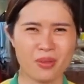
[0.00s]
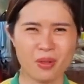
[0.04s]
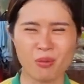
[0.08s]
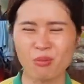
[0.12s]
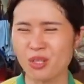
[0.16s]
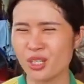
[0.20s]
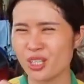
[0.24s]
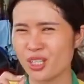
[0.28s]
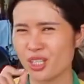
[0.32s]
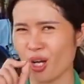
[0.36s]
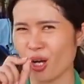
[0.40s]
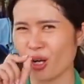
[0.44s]

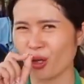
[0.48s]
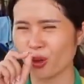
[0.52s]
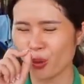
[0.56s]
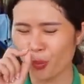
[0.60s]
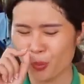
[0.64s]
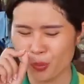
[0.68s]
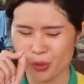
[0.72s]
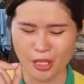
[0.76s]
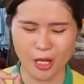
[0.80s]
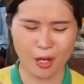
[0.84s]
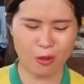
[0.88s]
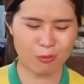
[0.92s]
giống như chọn
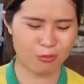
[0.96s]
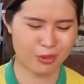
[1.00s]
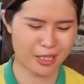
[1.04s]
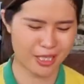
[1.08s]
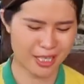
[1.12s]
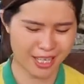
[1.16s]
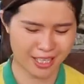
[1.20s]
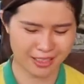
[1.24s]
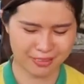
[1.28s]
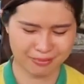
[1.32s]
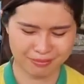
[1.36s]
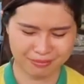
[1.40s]
đúng chồng
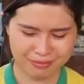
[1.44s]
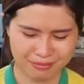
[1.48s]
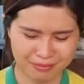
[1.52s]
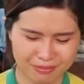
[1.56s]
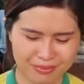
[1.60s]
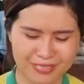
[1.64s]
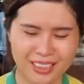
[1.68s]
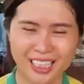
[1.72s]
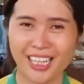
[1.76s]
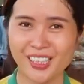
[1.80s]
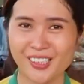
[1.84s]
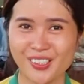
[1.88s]
vậy đó
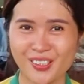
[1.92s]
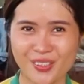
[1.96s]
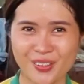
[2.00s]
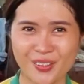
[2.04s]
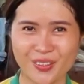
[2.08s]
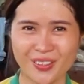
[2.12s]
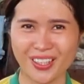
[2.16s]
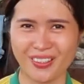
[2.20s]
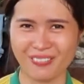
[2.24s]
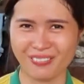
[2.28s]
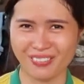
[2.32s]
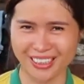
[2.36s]
hình
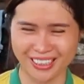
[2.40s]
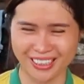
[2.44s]
xui là